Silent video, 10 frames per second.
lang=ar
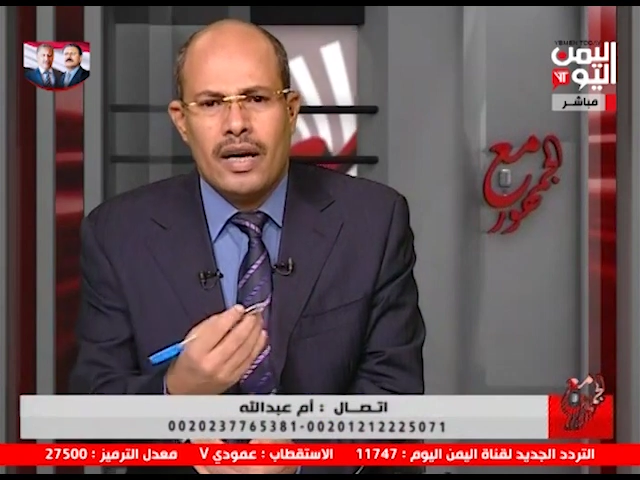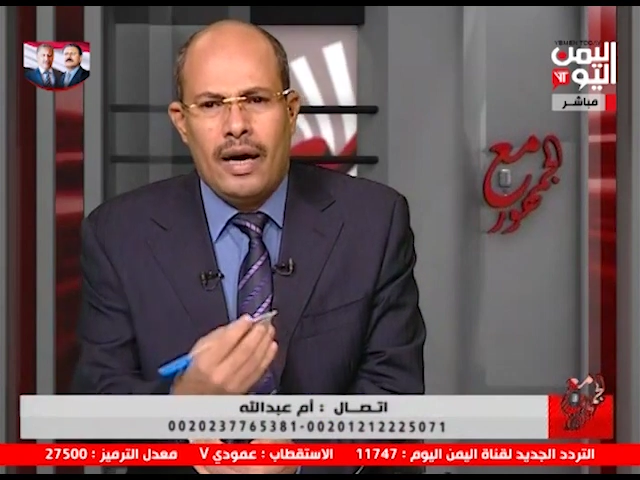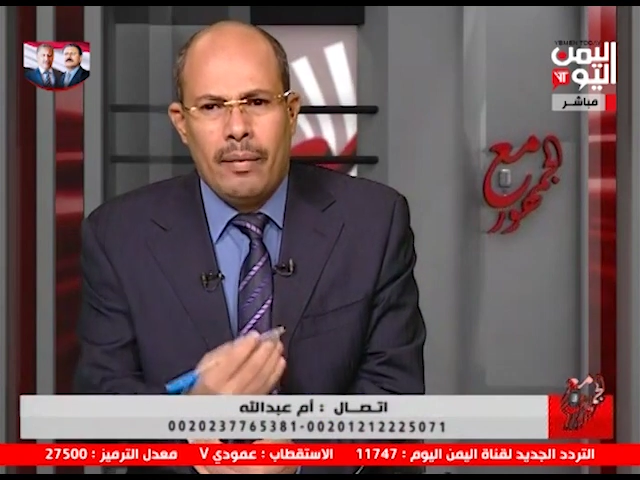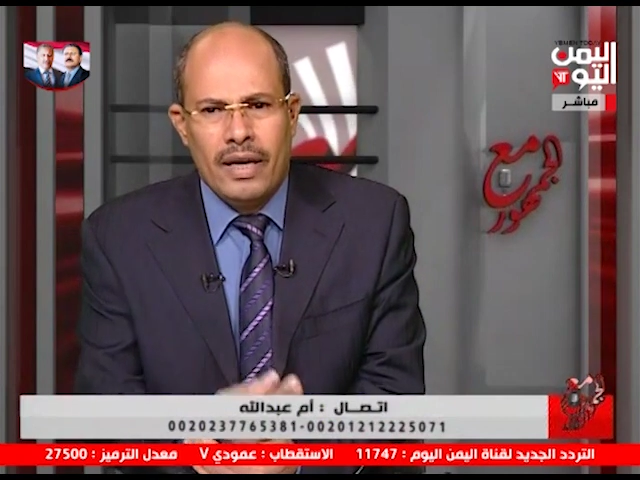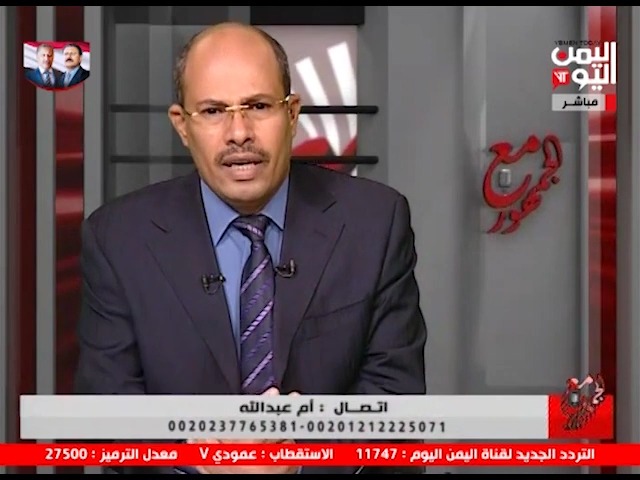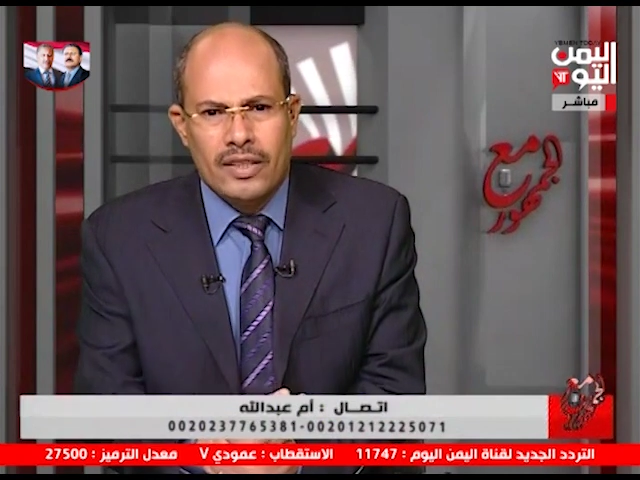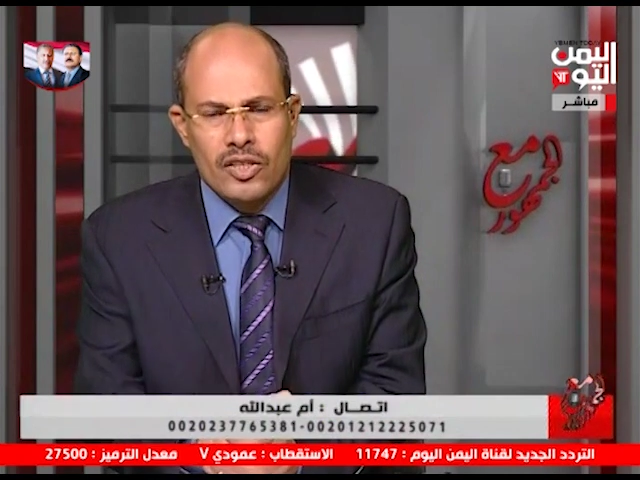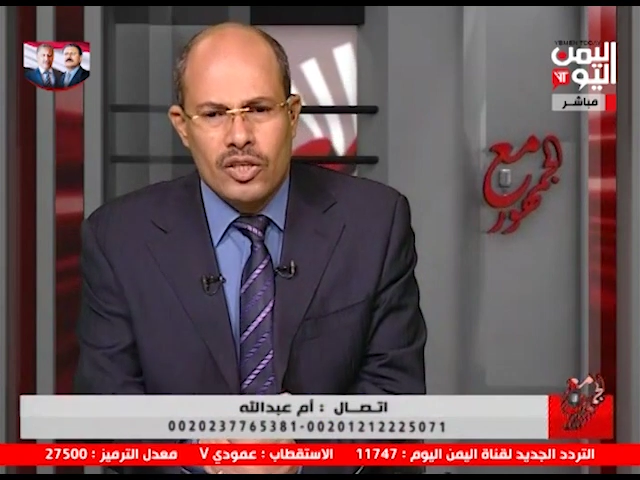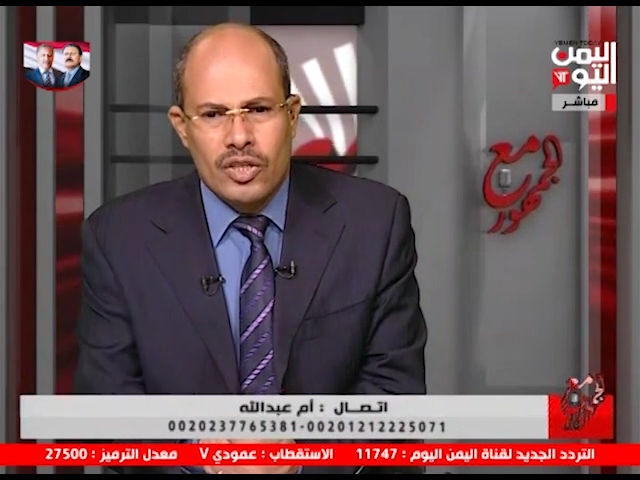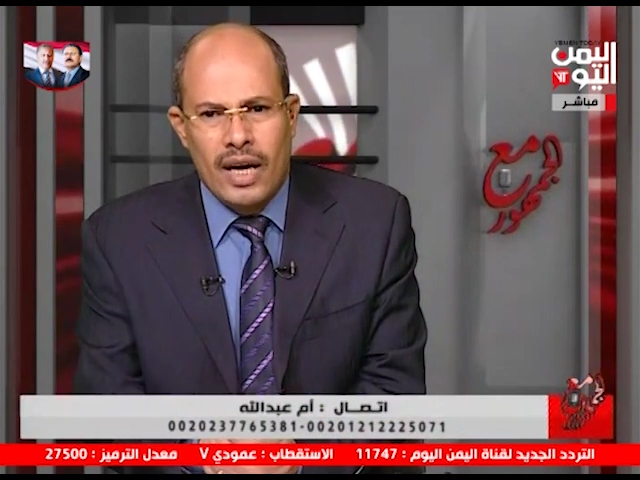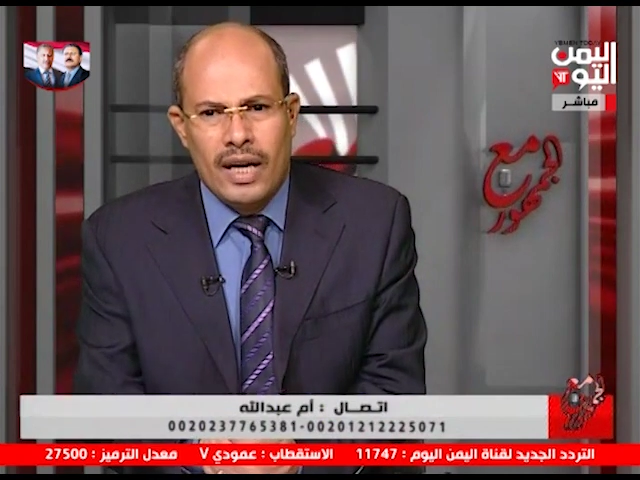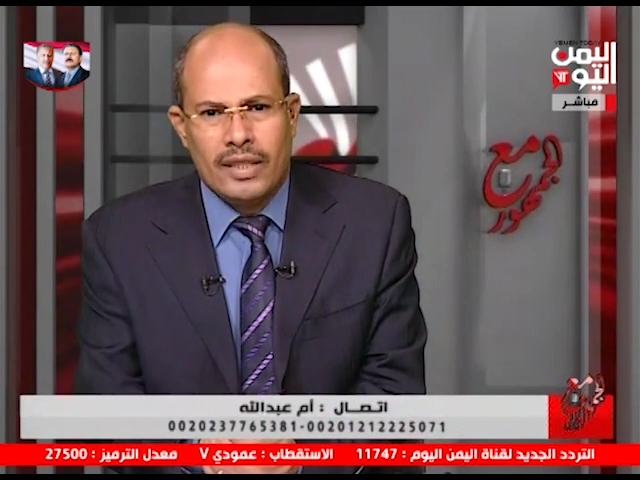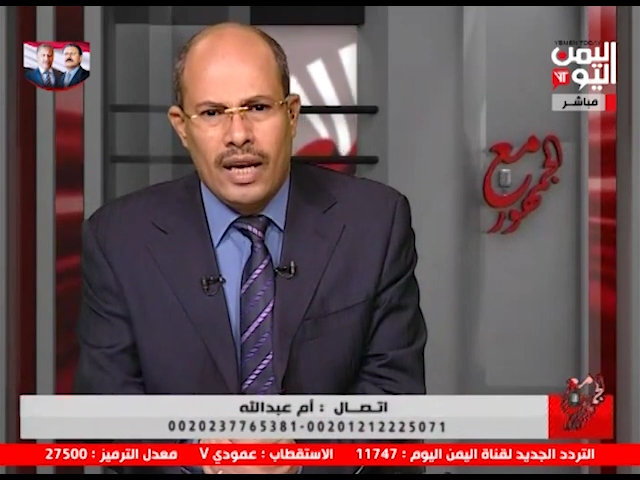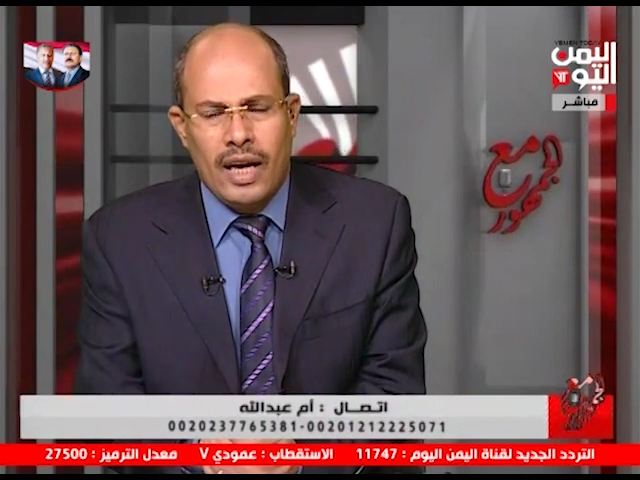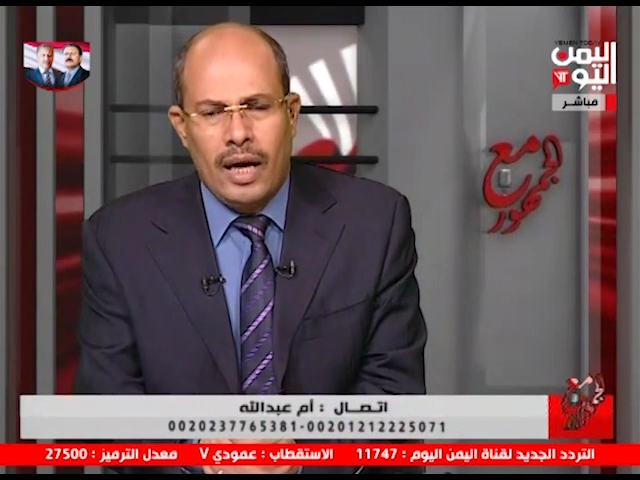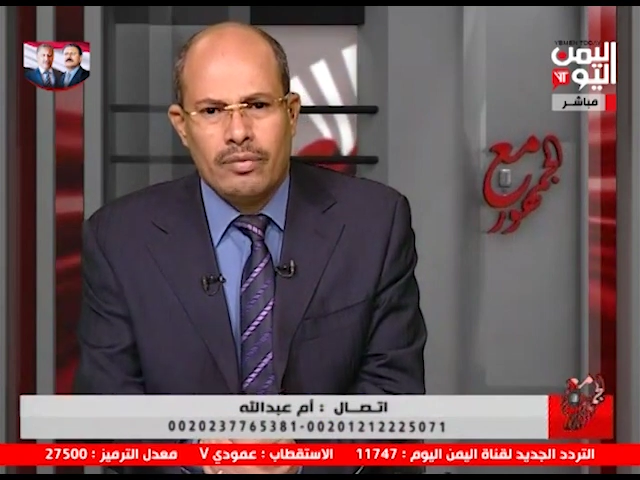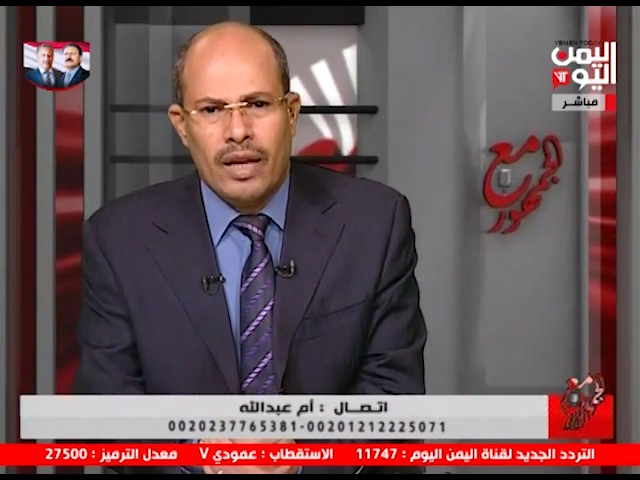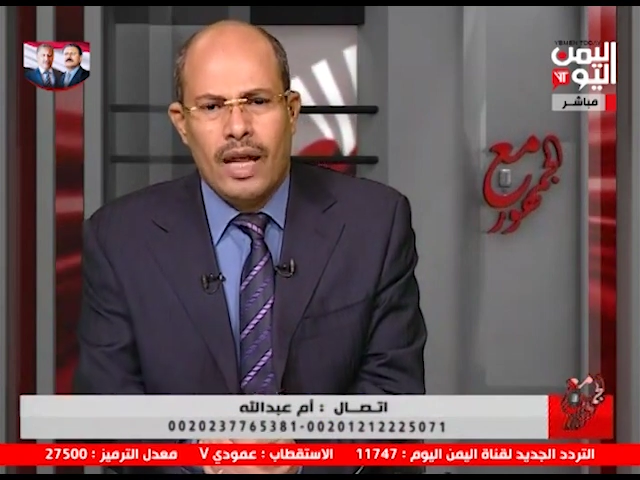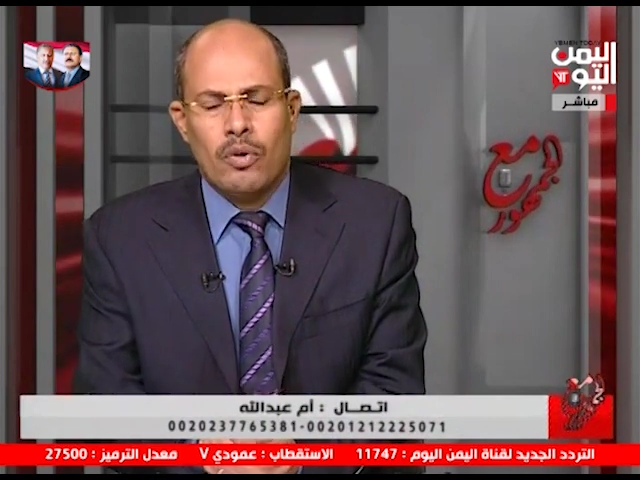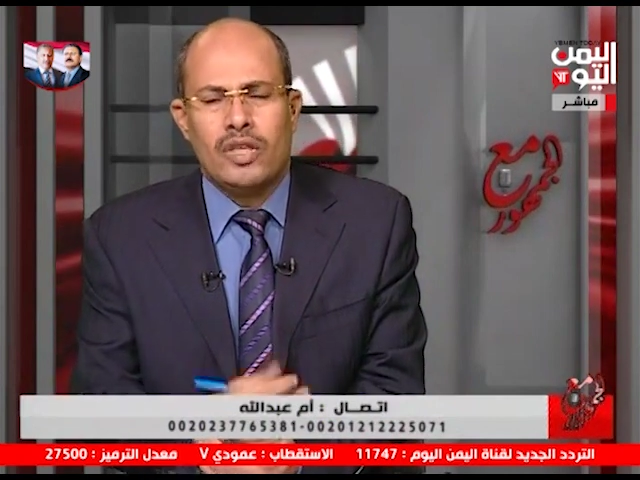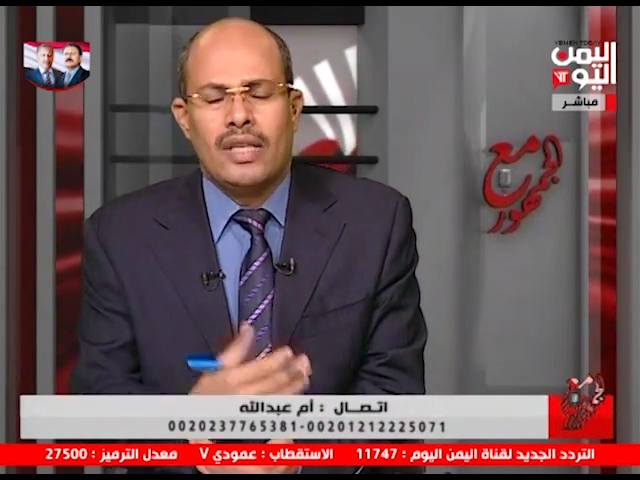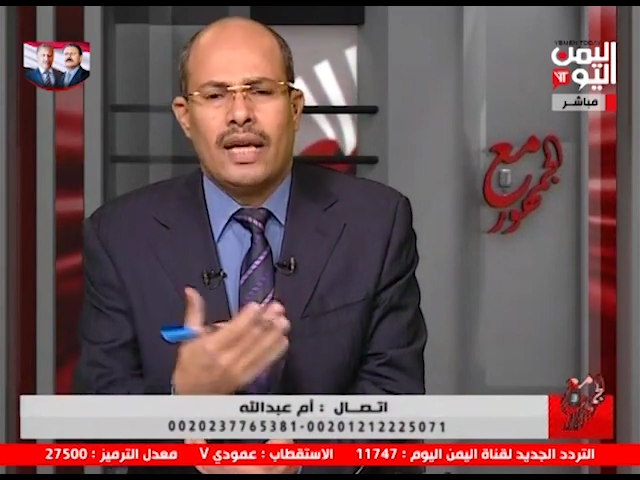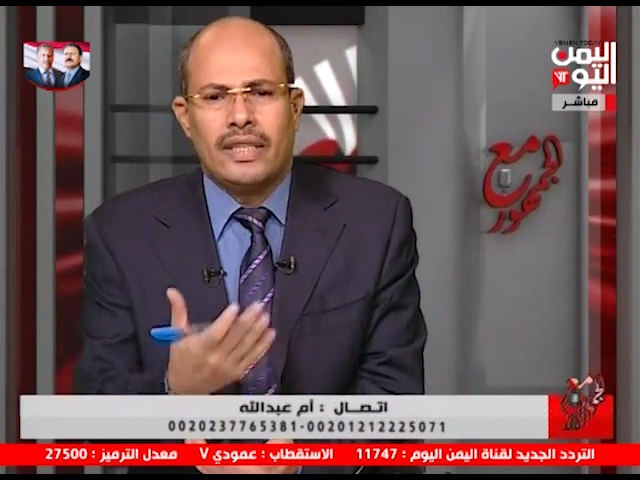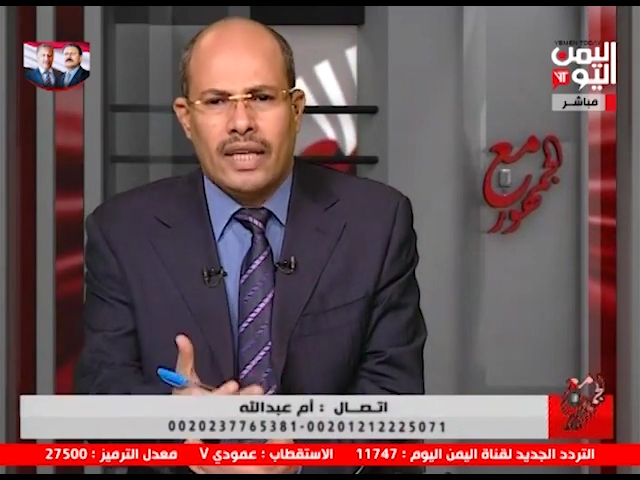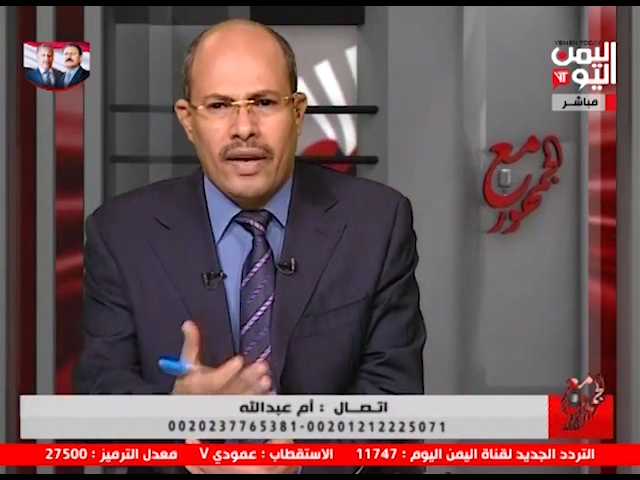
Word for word: عمليه استشهاد الاخ عبد الله ورسالتك